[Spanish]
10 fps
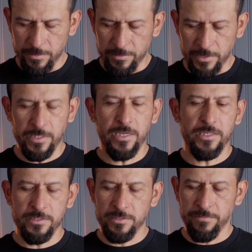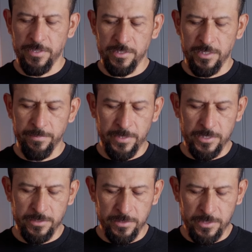detalles, diferentes
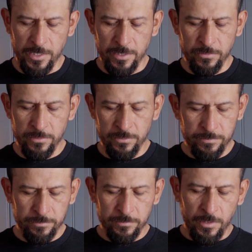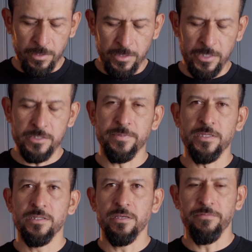reparaciones que haga uno. Es
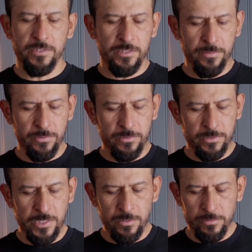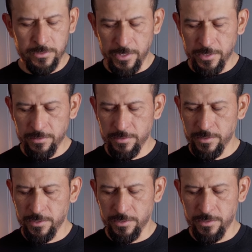bien efectivo, yo ya lo usé
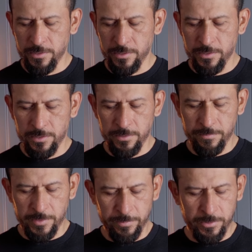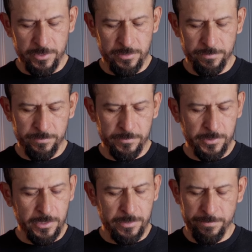y, pues
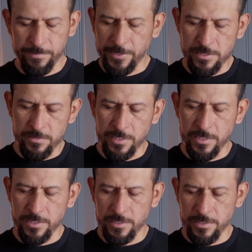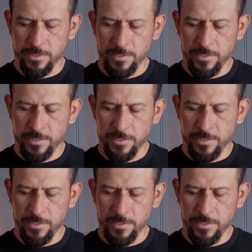eh, pienso que,